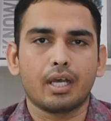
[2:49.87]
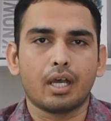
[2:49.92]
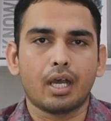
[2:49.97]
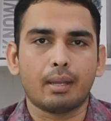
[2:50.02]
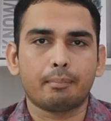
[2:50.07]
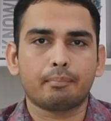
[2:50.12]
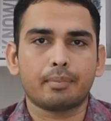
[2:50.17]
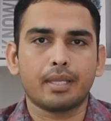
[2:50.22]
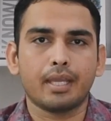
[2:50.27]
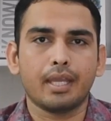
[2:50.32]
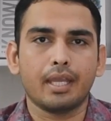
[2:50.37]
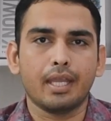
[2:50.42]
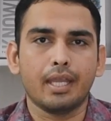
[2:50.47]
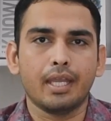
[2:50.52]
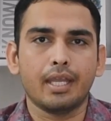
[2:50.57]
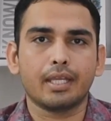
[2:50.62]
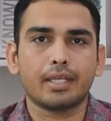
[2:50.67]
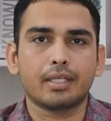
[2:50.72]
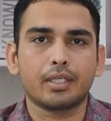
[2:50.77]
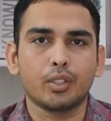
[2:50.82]
आपके
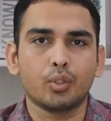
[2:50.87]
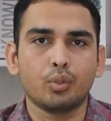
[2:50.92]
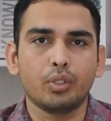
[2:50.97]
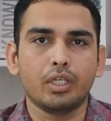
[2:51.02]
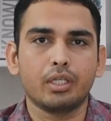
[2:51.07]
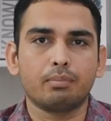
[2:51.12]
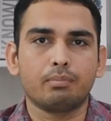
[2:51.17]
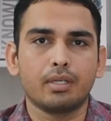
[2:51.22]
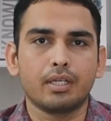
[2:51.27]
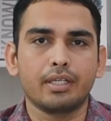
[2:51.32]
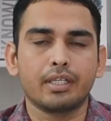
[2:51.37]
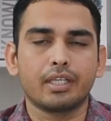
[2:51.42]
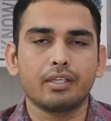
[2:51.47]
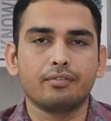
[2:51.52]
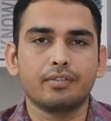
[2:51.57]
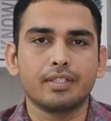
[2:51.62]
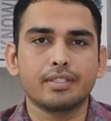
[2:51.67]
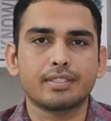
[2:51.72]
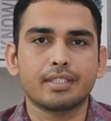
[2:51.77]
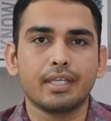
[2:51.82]
एक यूनिट ब्लड की
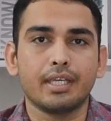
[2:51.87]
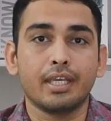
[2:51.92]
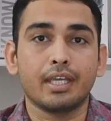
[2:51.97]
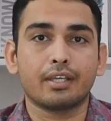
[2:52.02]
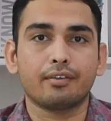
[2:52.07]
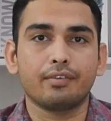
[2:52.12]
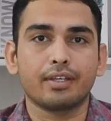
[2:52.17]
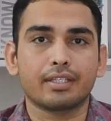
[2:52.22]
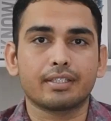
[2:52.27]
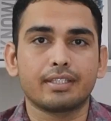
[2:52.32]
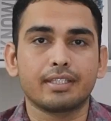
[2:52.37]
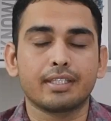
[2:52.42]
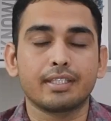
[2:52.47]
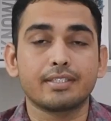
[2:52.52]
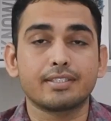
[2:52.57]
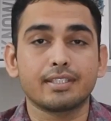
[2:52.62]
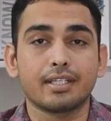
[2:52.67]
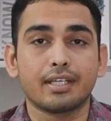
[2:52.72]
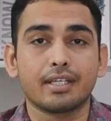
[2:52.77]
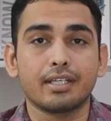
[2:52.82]
वजह से एक व्यक्ति की
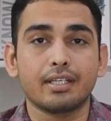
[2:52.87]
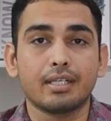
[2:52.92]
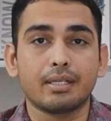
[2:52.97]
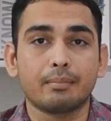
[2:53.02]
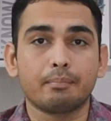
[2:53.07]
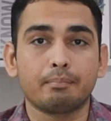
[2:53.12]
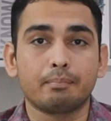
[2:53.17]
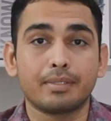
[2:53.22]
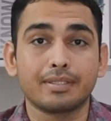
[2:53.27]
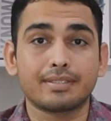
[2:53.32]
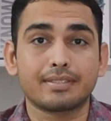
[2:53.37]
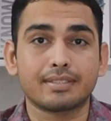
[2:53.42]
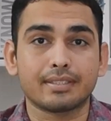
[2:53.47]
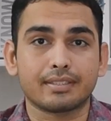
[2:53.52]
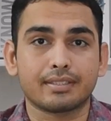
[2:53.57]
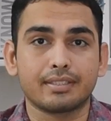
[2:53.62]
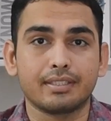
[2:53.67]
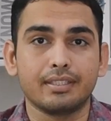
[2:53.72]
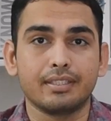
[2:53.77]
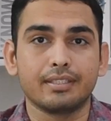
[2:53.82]
जान बच
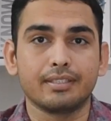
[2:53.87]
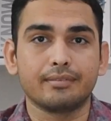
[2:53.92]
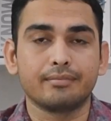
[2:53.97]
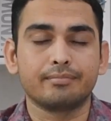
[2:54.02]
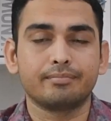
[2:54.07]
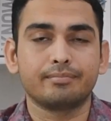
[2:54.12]
सकती है